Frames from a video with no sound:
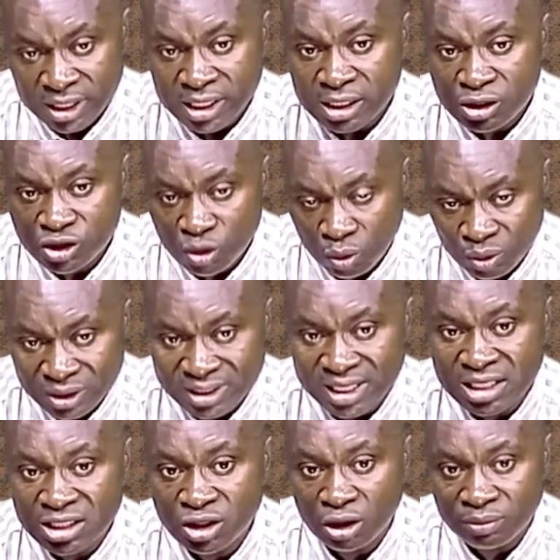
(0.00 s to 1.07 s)
Ils ont
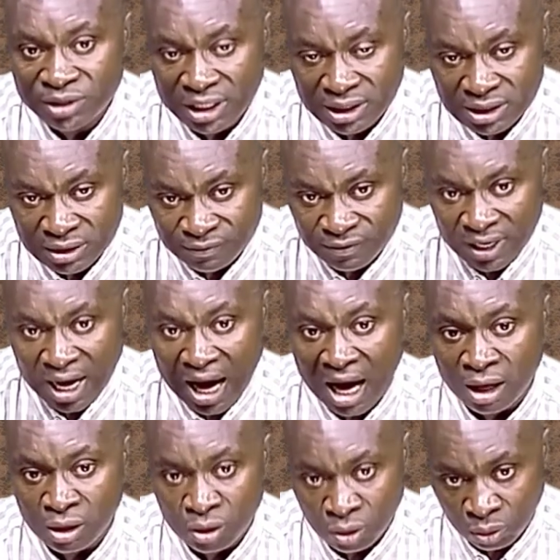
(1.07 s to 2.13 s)
des objectifs
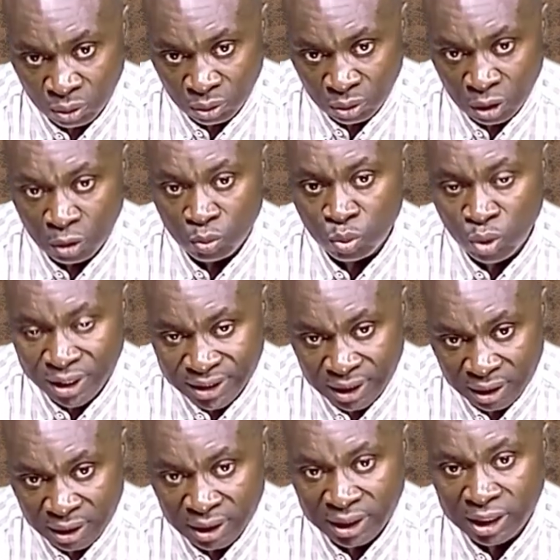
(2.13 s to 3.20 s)
à long,
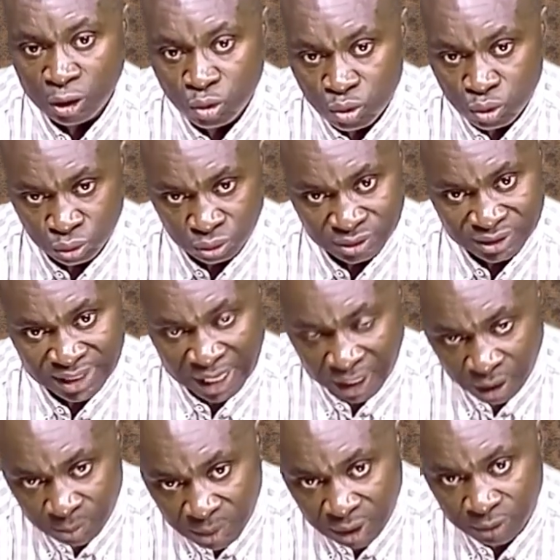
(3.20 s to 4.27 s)
moyen et court
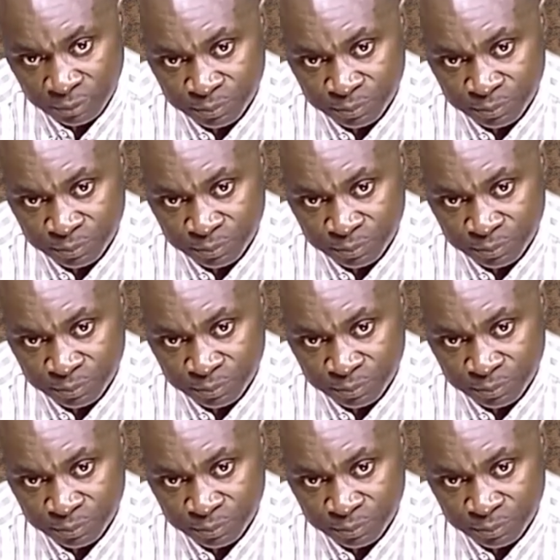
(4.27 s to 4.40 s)
terme.